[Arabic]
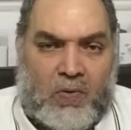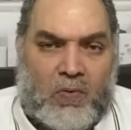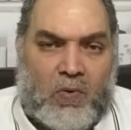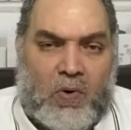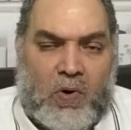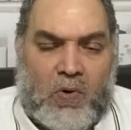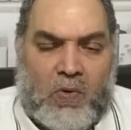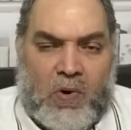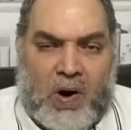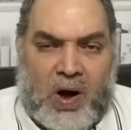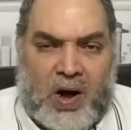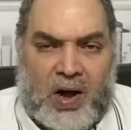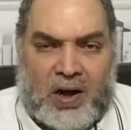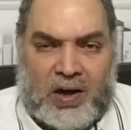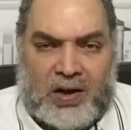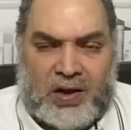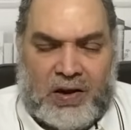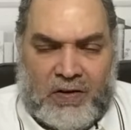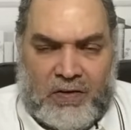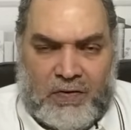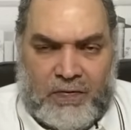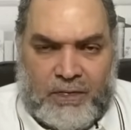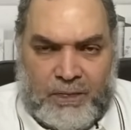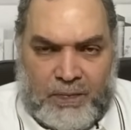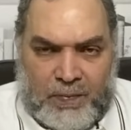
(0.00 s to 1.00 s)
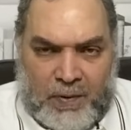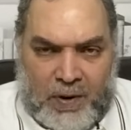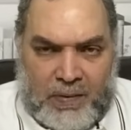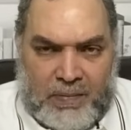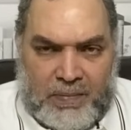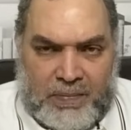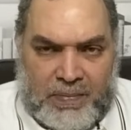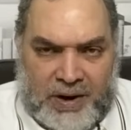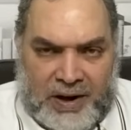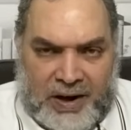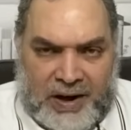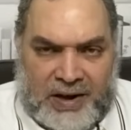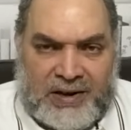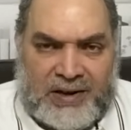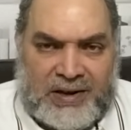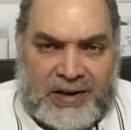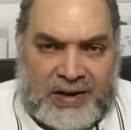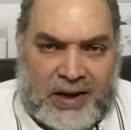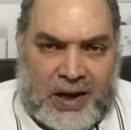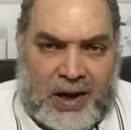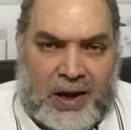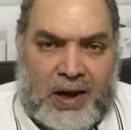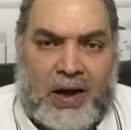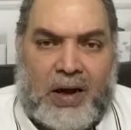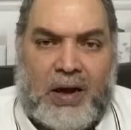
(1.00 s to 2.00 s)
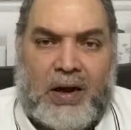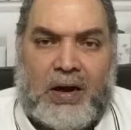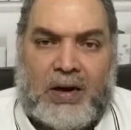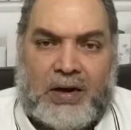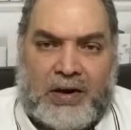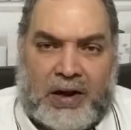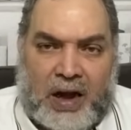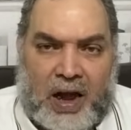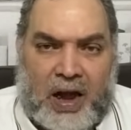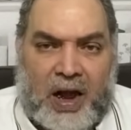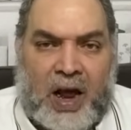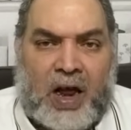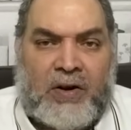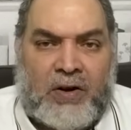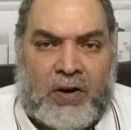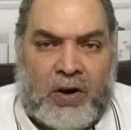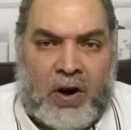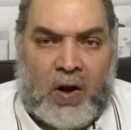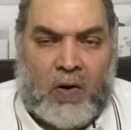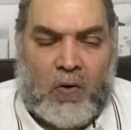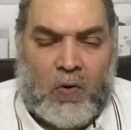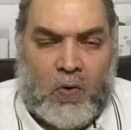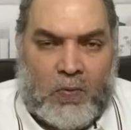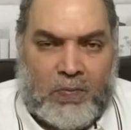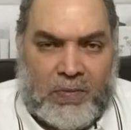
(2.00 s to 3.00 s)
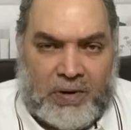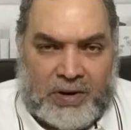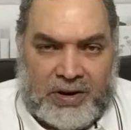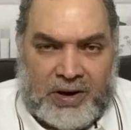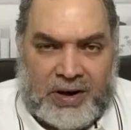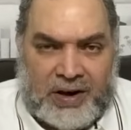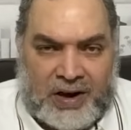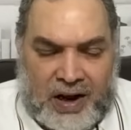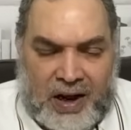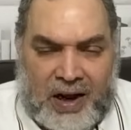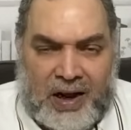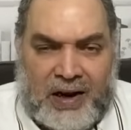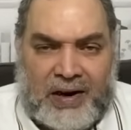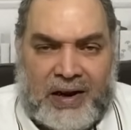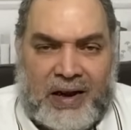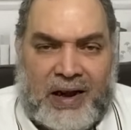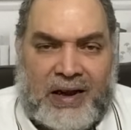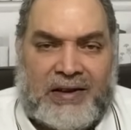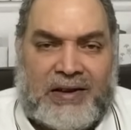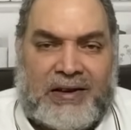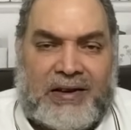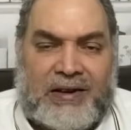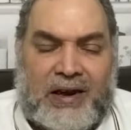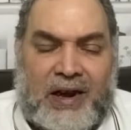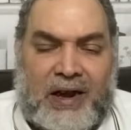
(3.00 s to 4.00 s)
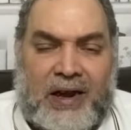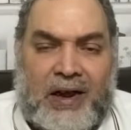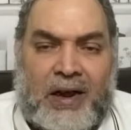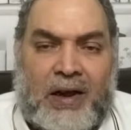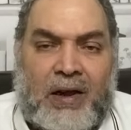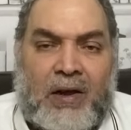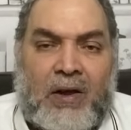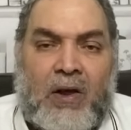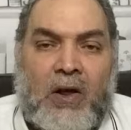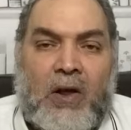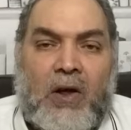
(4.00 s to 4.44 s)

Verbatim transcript: وواقف بعزة كأنه من رجال غزة